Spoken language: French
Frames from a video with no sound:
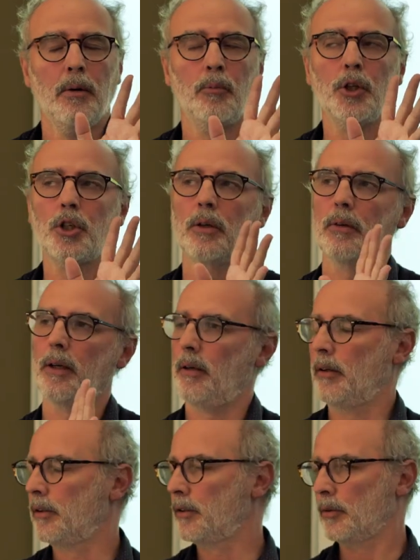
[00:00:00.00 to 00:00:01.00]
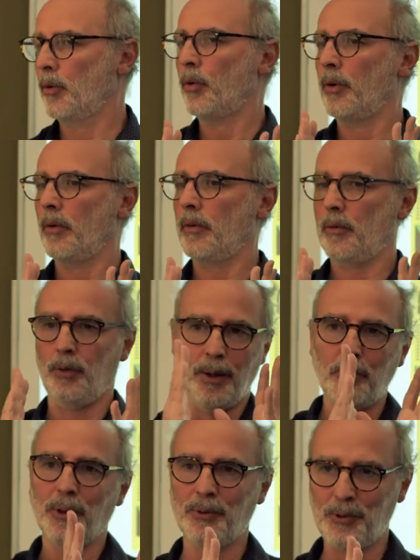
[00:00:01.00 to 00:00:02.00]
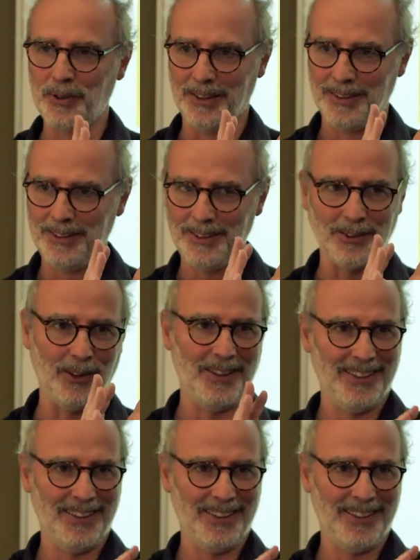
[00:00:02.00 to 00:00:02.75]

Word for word: moi, alors, on, a le point de vue d'un éditeur.